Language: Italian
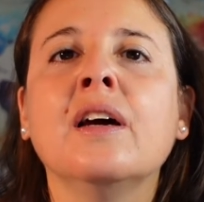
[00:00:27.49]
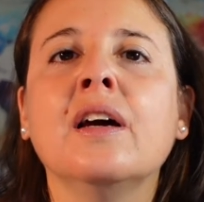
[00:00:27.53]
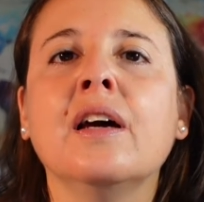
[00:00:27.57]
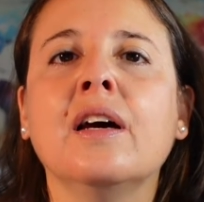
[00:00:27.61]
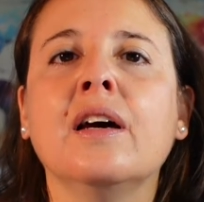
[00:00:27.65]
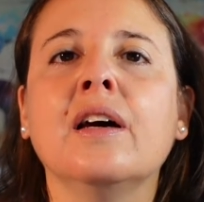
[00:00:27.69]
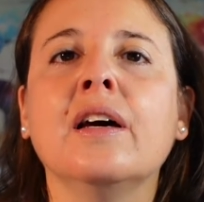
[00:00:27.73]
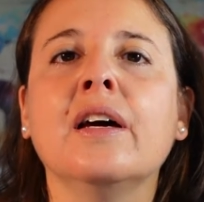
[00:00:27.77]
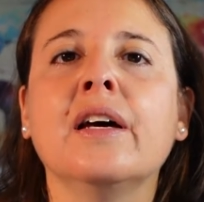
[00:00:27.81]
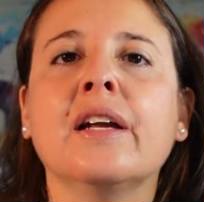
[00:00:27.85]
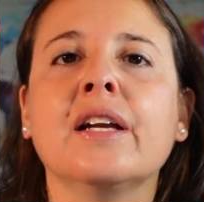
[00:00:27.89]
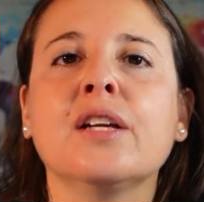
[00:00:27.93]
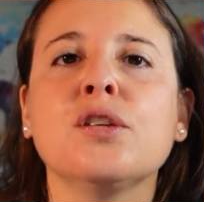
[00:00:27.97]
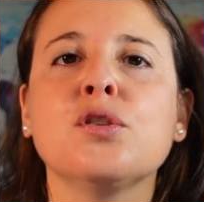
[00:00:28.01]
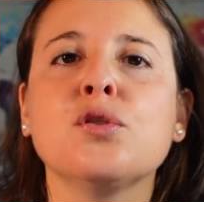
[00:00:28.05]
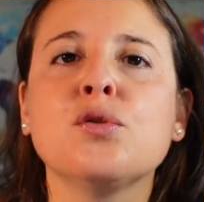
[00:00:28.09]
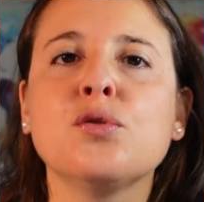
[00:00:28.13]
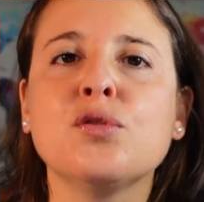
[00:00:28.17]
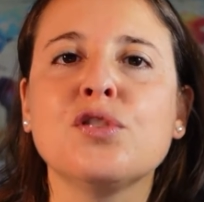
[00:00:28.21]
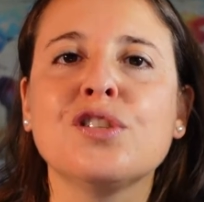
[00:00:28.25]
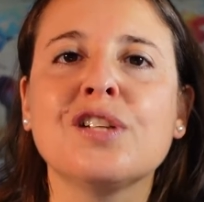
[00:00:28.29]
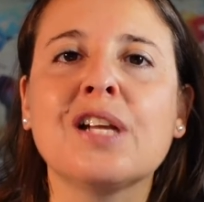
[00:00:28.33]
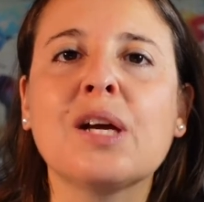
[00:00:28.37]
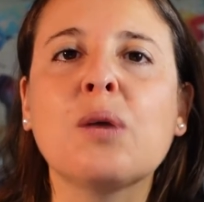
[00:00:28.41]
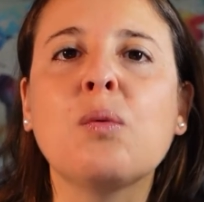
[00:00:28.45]
eh,
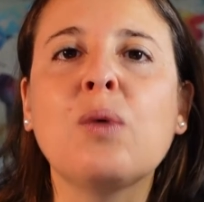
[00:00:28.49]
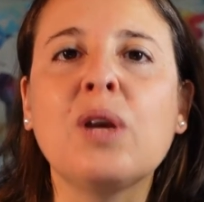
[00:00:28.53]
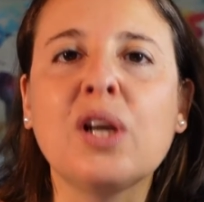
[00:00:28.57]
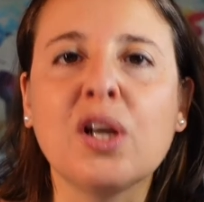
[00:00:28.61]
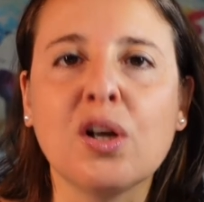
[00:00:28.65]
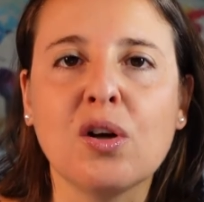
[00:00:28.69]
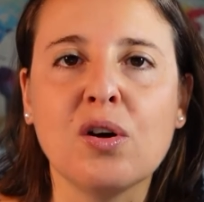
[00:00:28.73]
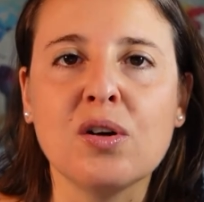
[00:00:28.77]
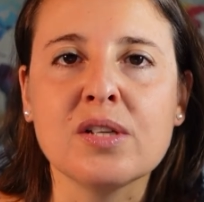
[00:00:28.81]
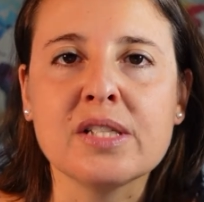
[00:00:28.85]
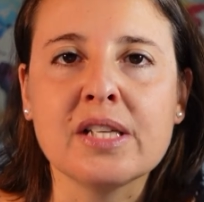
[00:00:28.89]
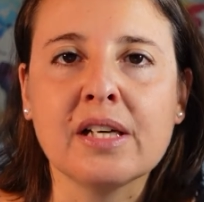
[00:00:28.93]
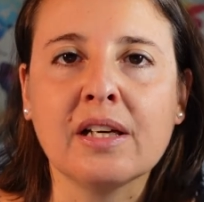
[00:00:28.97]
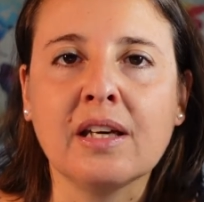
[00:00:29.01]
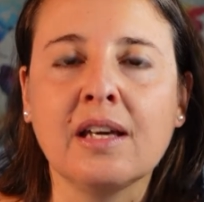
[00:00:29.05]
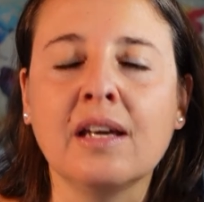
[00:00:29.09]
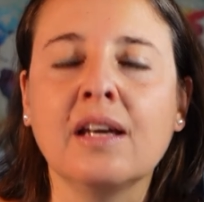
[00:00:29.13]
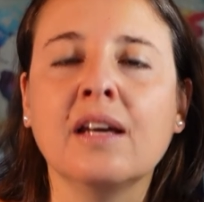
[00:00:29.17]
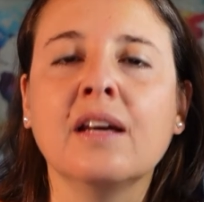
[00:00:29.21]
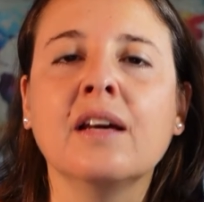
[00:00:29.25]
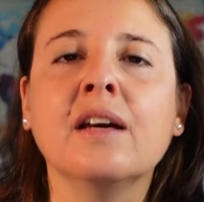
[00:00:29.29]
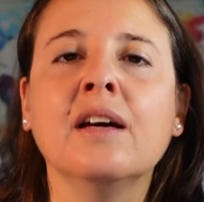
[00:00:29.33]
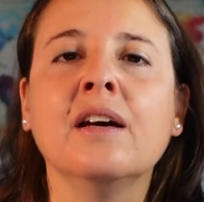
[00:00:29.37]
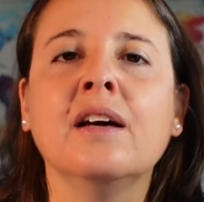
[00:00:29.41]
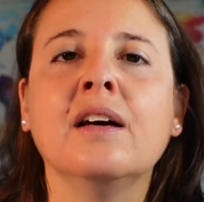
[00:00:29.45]
raggiungere qualcosa
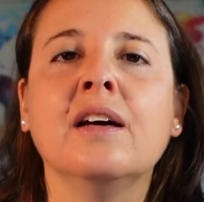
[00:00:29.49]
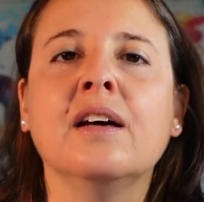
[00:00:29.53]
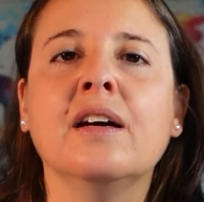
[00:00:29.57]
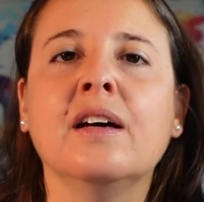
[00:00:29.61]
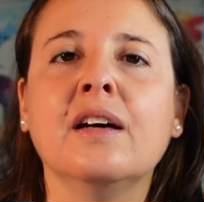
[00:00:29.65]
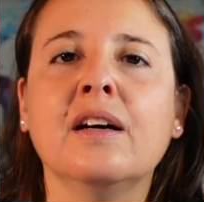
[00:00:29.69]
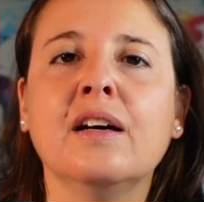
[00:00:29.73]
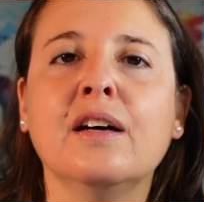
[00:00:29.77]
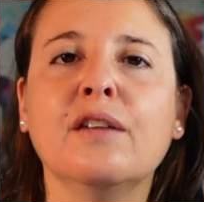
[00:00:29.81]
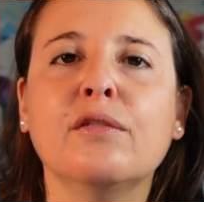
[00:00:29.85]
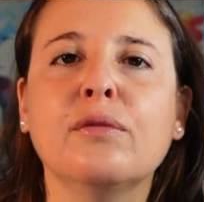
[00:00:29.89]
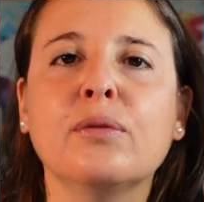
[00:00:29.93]
che eh,